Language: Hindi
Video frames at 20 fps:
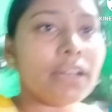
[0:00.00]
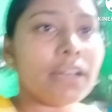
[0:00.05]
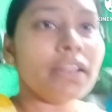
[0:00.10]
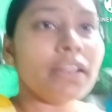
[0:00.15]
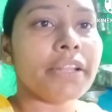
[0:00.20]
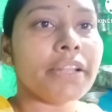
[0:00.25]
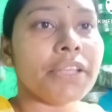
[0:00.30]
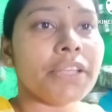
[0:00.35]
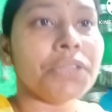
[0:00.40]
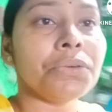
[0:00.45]
कर
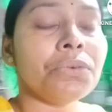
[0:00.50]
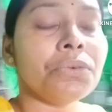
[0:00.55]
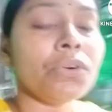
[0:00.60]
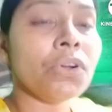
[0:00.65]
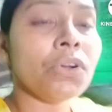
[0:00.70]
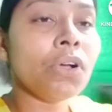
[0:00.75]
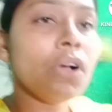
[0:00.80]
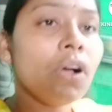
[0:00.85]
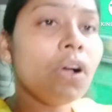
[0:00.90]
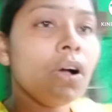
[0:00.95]
ले रही हूँ
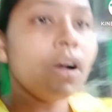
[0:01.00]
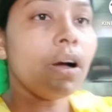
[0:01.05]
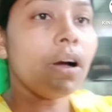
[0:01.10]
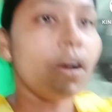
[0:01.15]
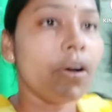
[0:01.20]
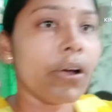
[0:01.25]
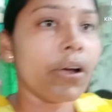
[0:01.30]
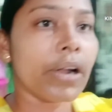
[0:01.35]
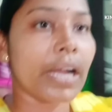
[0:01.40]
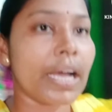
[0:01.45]

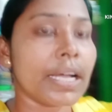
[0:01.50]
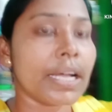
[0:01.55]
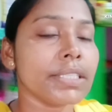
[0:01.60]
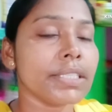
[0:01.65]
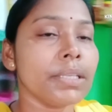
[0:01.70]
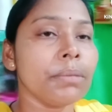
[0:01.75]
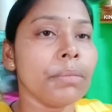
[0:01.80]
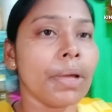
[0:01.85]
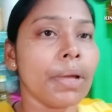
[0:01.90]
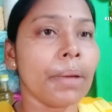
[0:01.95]
और आज
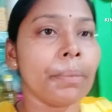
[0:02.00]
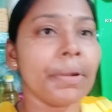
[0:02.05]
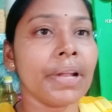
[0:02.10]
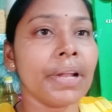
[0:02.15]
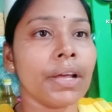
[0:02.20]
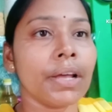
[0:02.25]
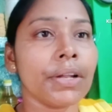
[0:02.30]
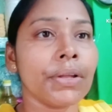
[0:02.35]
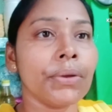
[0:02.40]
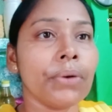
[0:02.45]
ना मैं
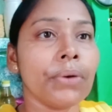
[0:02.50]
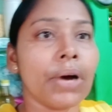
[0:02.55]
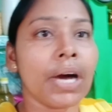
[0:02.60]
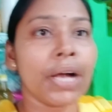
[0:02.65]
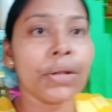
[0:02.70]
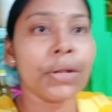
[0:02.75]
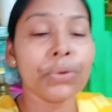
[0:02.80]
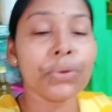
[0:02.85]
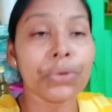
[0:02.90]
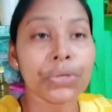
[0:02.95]
बना रही हूँ
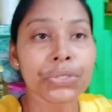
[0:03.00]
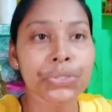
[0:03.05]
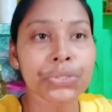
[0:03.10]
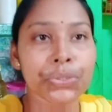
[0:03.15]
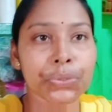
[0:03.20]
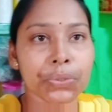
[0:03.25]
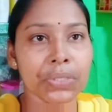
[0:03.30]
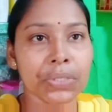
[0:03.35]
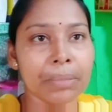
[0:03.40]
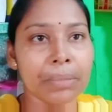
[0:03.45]
आलू और
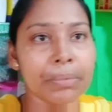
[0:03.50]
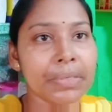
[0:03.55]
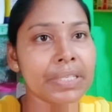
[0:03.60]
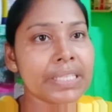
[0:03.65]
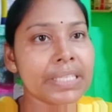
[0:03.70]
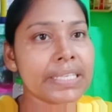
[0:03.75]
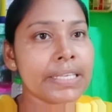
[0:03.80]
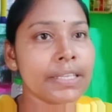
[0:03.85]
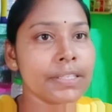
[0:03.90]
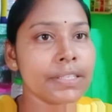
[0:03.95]
सोयाबीन
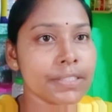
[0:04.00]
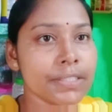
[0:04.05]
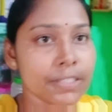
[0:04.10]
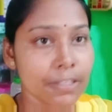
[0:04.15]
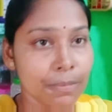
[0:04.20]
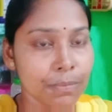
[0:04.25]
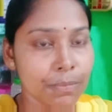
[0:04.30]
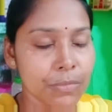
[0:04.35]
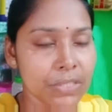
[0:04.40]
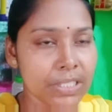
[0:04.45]
की
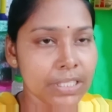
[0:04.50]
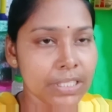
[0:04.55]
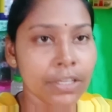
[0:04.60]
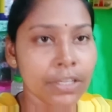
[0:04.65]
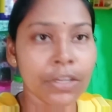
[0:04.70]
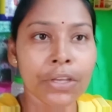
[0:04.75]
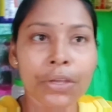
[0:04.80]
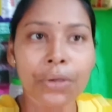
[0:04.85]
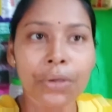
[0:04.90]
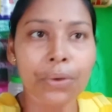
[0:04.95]
सब्जी
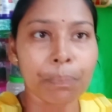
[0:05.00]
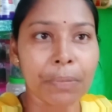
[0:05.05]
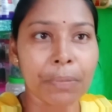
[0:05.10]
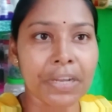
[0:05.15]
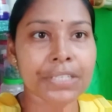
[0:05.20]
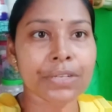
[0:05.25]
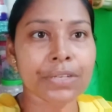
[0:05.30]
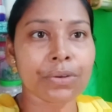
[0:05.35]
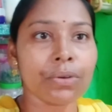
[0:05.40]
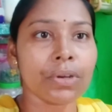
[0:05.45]

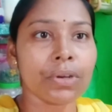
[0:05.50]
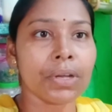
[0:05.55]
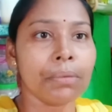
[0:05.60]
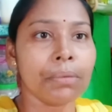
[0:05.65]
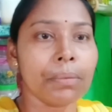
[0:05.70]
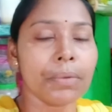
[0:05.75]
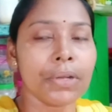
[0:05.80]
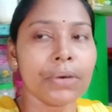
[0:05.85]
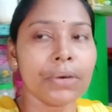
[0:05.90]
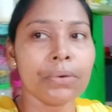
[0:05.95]
प्रेशर कुकर
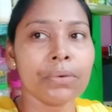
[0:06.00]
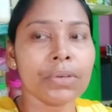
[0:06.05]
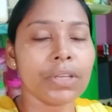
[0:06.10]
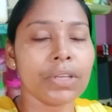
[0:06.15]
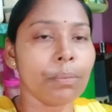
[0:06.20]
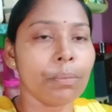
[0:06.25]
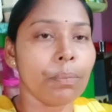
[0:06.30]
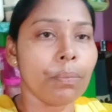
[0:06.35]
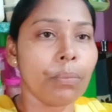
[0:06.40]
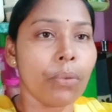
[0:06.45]
में
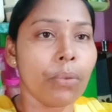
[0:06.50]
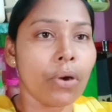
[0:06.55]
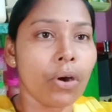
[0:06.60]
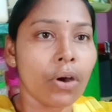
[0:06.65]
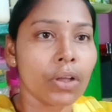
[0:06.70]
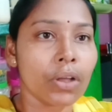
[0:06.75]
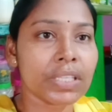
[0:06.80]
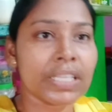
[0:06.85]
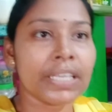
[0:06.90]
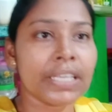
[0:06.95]
बनाऊँगी
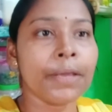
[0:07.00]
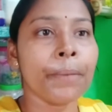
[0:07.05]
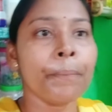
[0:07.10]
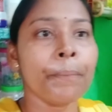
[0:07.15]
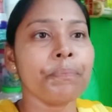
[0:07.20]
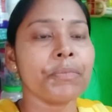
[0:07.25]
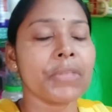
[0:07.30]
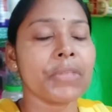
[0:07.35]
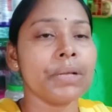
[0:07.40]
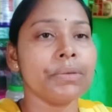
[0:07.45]
बहुत ही
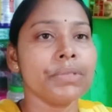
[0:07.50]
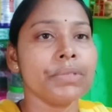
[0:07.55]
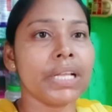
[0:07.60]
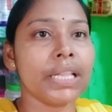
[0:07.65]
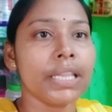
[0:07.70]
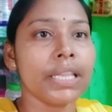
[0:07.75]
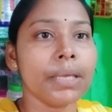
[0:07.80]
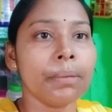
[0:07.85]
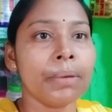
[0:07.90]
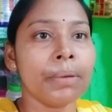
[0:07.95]
मतलब
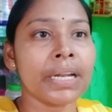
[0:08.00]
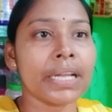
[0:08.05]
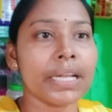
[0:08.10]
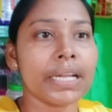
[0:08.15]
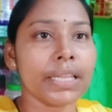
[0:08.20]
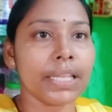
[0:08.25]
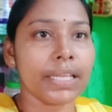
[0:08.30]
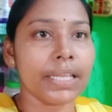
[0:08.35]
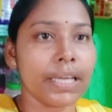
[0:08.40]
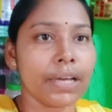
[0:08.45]
जल्दी
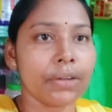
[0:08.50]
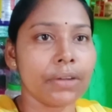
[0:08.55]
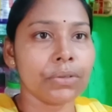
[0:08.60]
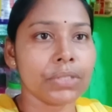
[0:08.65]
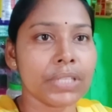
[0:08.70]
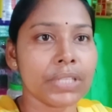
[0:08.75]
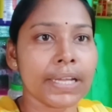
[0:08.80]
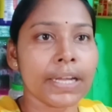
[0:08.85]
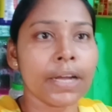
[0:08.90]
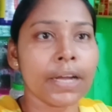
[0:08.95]
बनकर तैयार हो
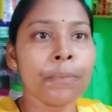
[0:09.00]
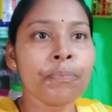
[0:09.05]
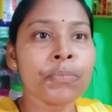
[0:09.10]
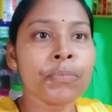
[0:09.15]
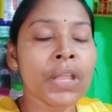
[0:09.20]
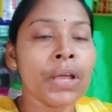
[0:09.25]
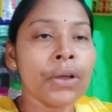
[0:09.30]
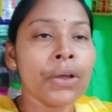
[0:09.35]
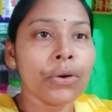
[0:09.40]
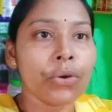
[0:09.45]
जाएगा
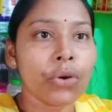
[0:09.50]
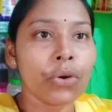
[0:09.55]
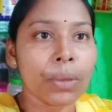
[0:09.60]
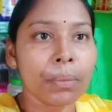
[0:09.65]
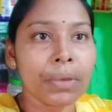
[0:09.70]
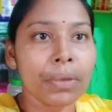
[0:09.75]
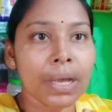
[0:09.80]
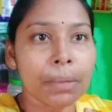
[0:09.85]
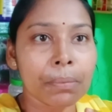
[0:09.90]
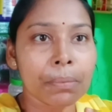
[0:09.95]
कोई
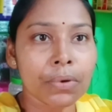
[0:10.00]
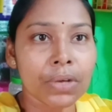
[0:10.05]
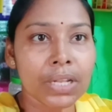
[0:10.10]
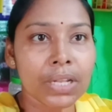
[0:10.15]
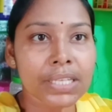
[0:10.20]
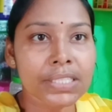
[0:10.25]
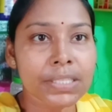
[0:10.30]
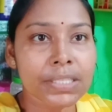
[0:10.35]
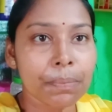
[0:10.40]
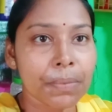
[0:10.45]
भी आपको
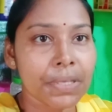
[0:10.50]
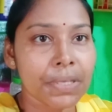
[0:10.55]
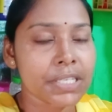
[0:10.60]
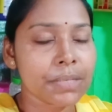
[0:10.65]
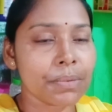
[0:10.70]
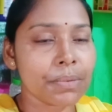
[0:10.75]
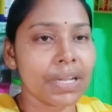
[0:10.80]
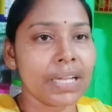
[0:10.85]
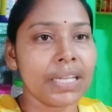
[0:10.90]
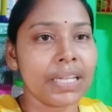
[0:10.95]
अलग से
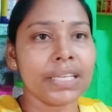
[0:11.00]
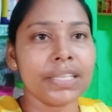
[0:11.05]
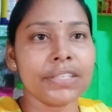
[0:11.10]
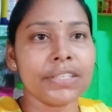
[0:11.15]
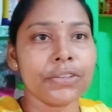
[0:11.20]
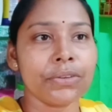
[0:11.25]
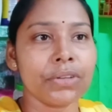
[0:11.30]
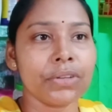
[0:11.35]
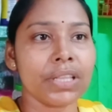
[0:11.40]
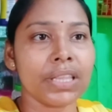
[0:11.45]
पेस्ट बनाने की
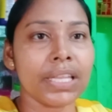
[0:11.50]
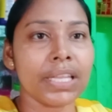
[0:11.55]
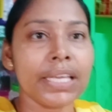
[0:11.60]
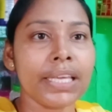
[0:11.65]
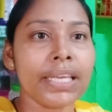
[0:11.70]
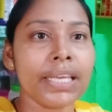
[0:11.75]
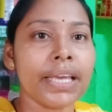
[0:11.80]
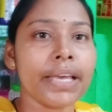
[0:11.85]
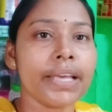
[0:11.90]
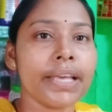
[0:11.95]
ज़रूरत
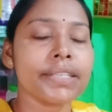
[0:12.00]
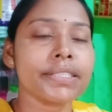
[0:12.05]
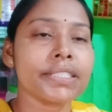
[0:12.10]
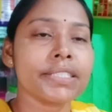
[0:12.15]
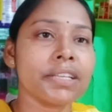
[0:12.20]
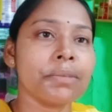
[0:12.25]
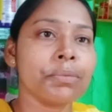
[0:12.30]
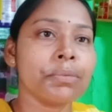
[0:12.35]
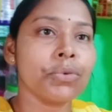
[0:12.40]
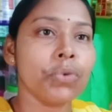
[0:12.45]
नहीं है
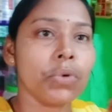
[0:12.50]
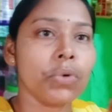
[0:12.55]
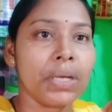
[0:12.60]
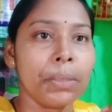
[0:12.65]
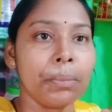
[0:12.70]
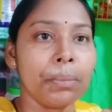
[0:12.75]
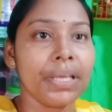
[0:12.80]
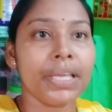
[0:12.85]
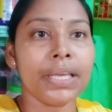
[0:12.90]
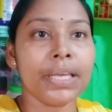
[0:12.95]
सब
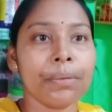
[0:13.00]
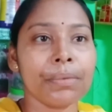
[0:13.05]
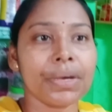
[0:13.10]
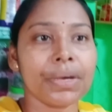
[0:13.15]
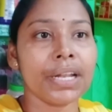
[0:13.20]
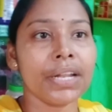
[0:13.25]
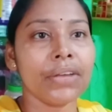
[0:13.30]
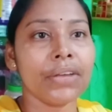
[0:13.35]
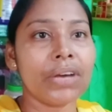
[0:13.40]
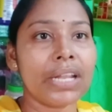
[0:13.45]
कुकर में ही हम
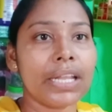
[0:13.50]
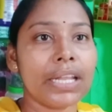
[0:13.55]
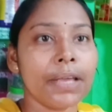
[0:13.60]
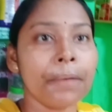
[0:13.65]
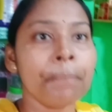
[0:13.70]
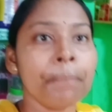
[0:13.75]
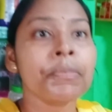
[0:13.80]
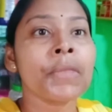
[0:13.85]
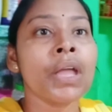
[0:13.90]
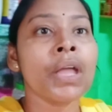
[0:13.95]
करने वाले हैं